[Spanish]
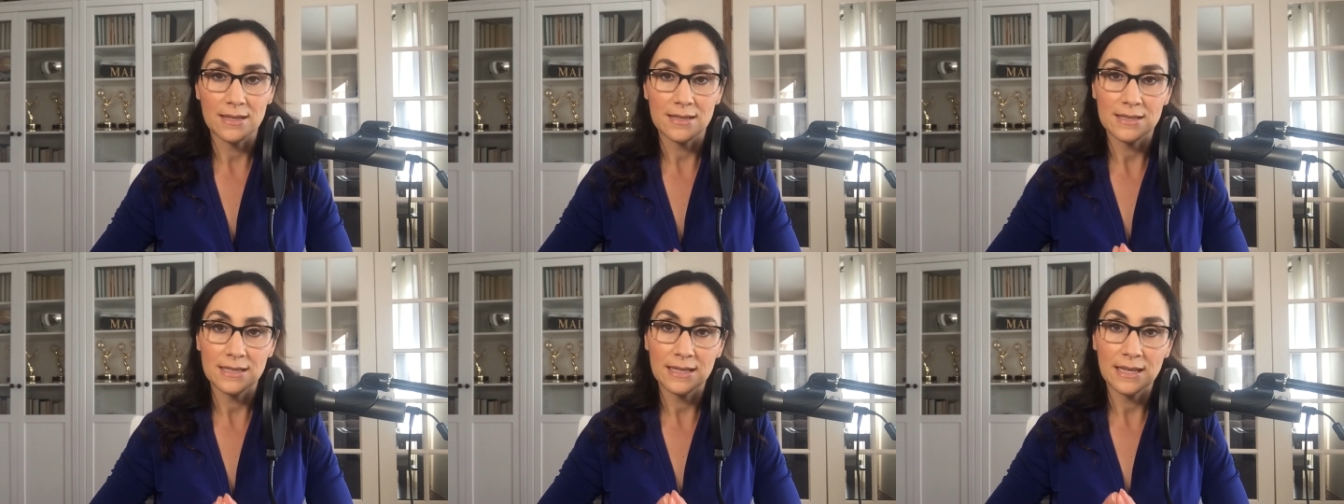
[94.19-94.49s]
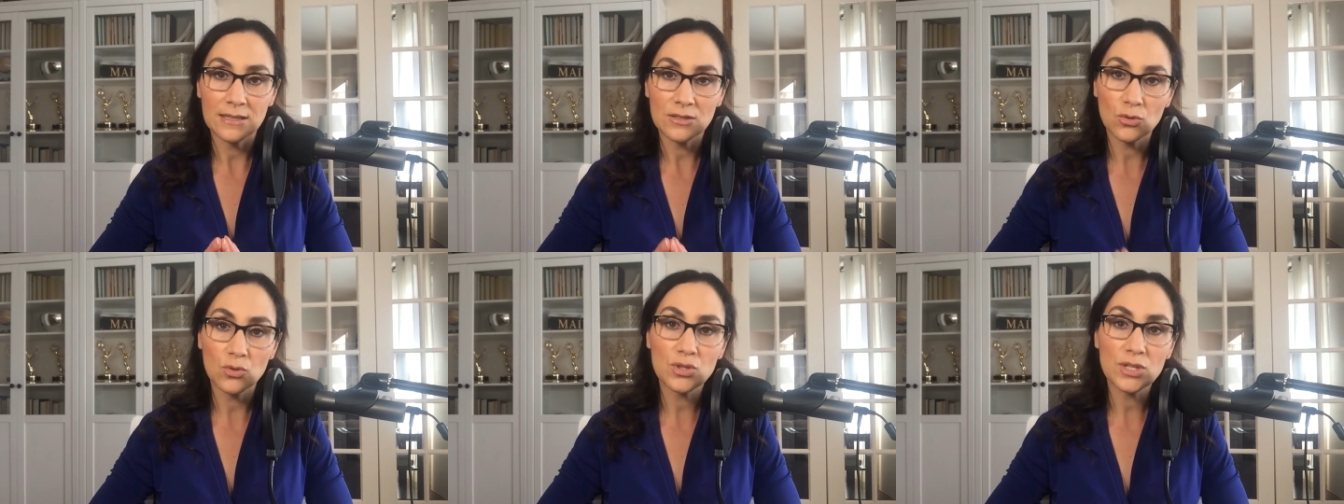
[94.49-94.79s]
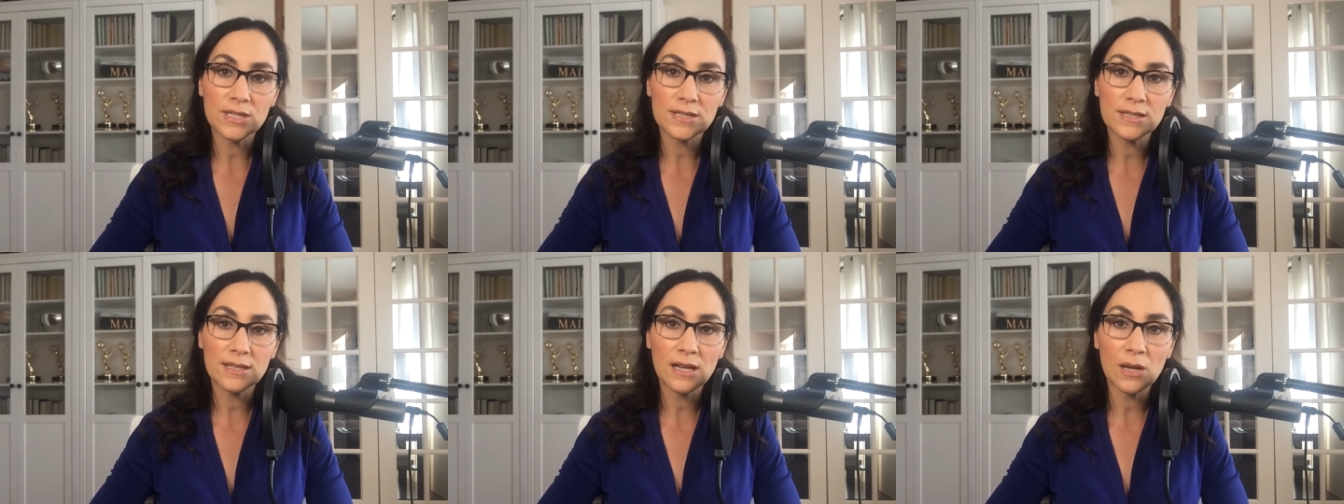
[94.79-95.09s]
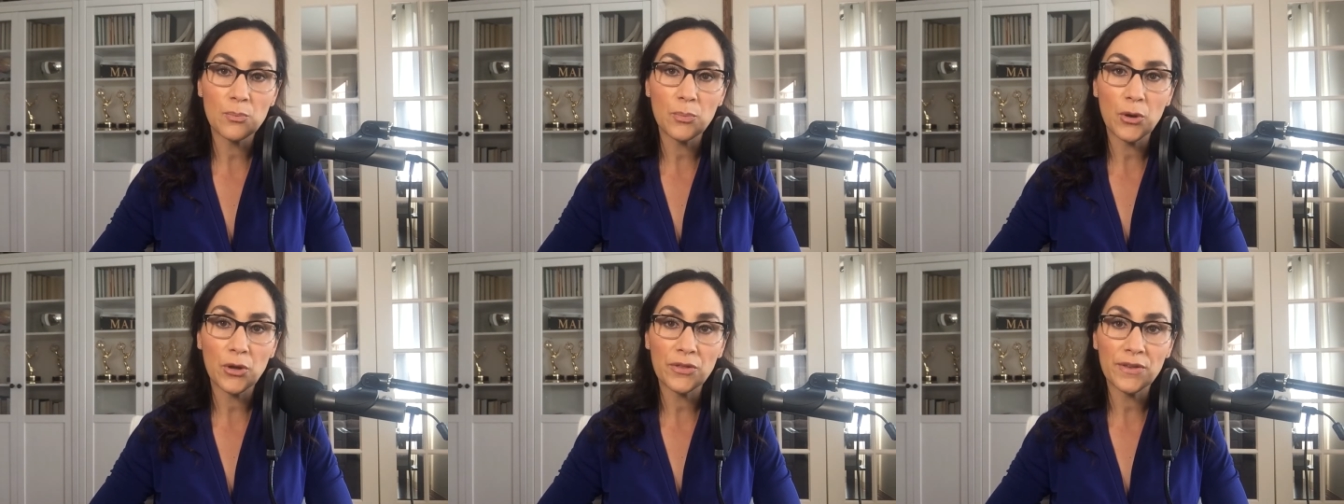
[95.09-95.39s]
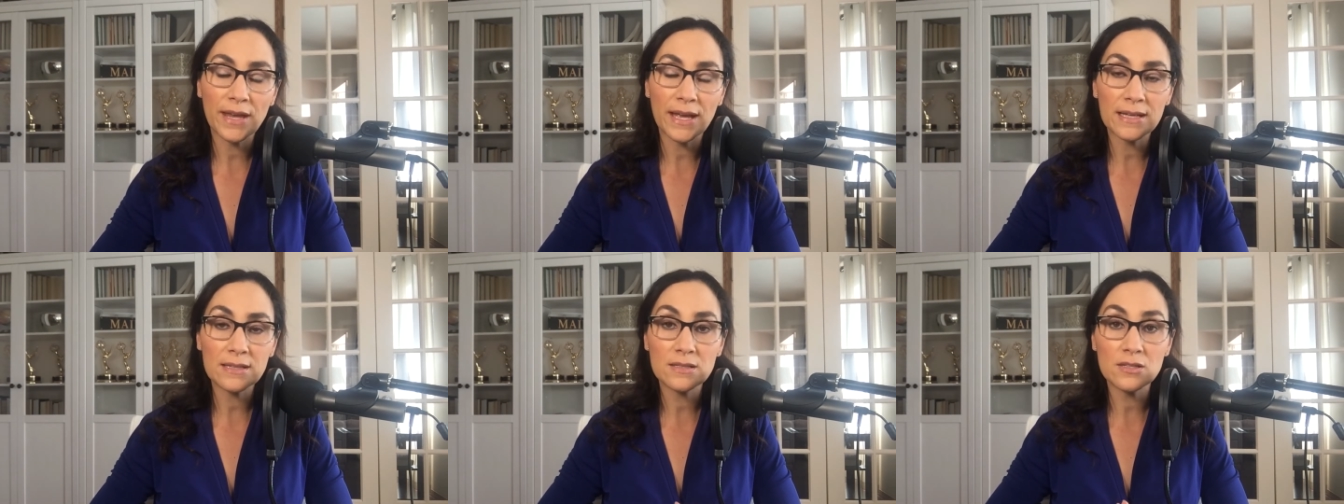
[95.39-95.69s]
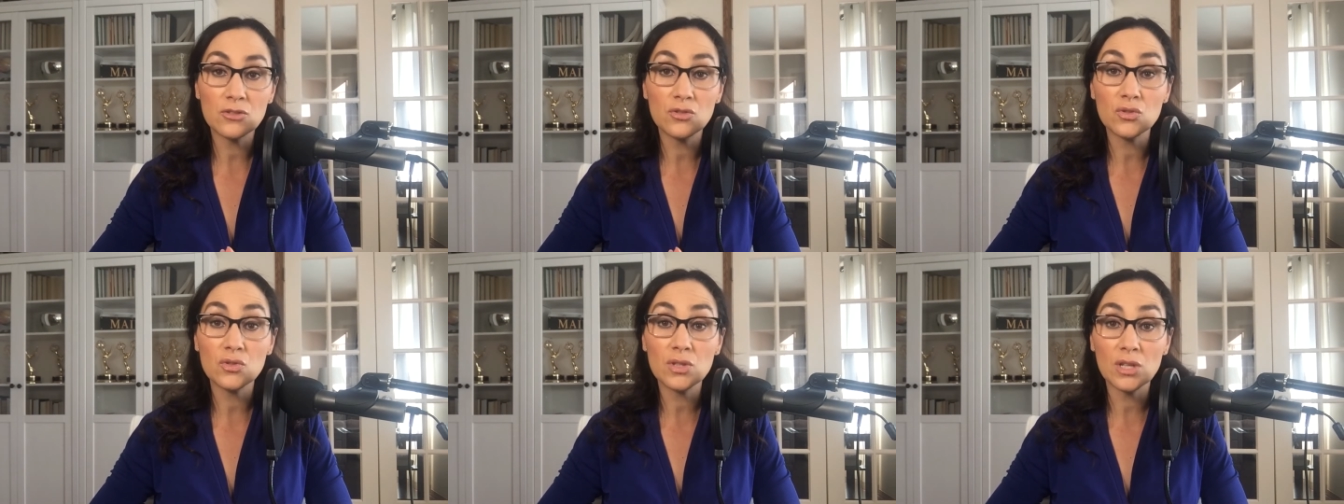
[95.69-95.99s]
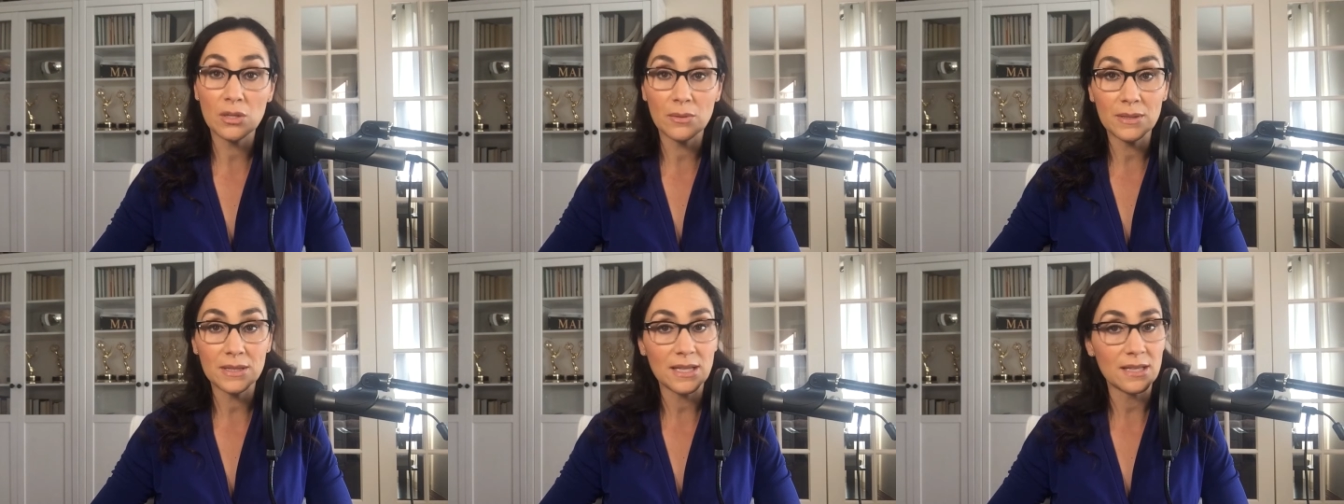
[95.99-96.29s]
Si escuchas en el podcast,
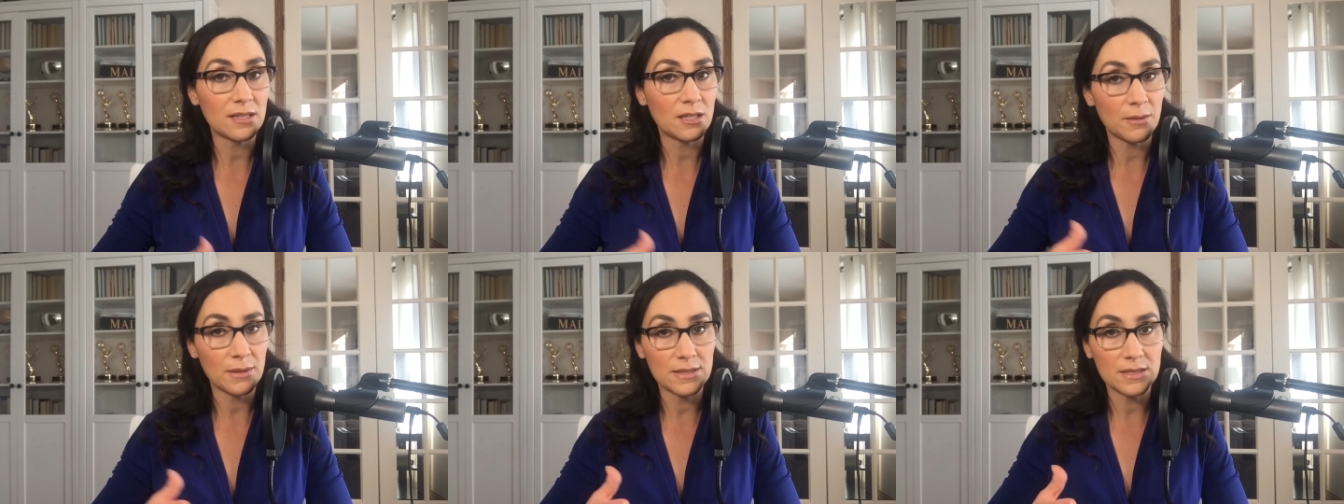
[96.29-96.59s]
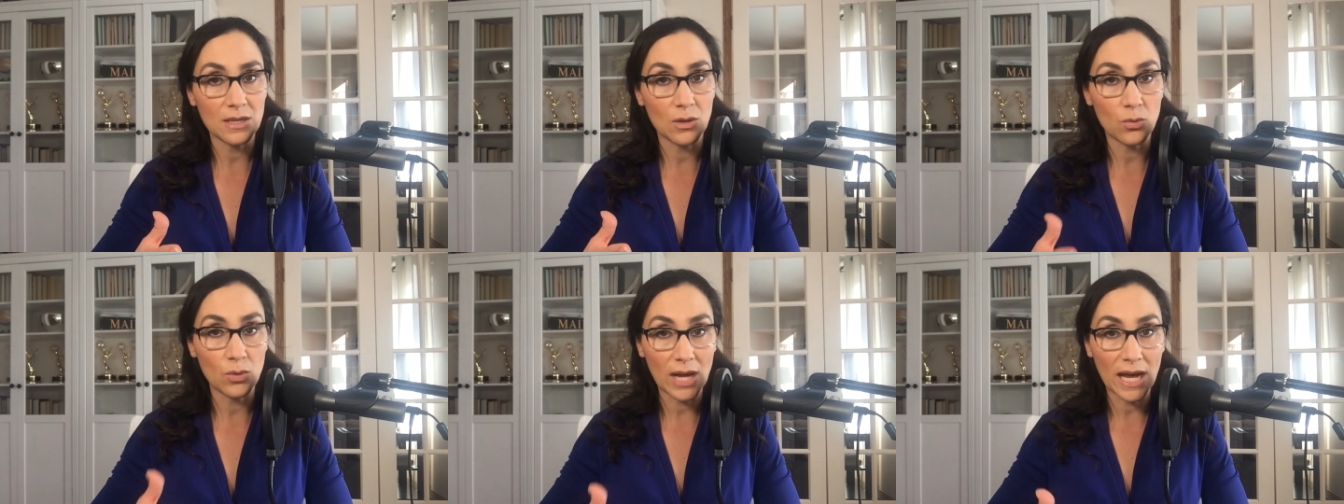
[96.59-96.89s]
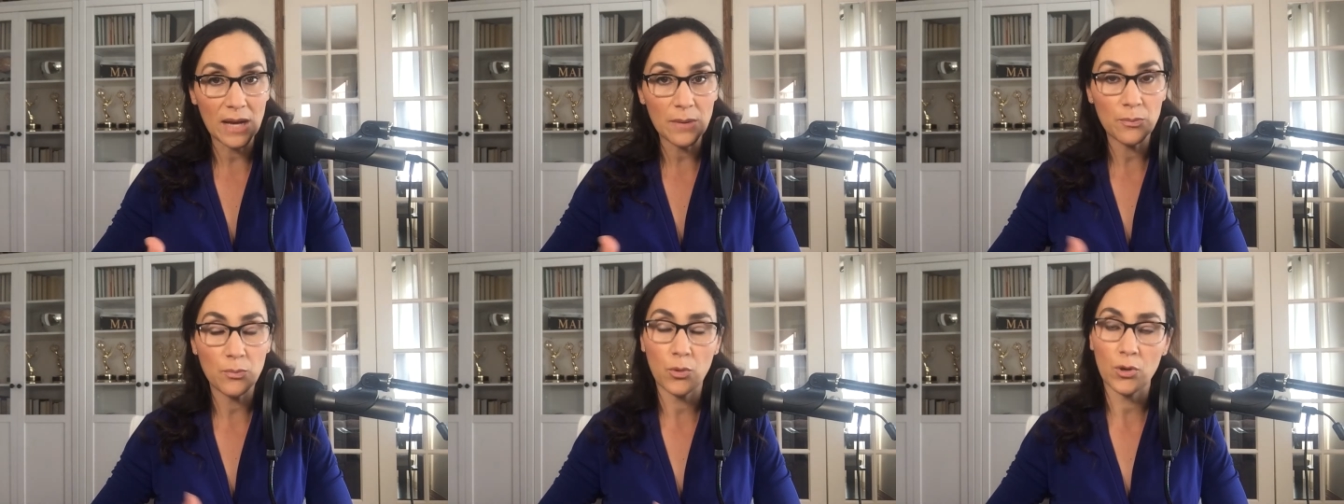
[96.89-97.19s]
suscríbete a través de una app,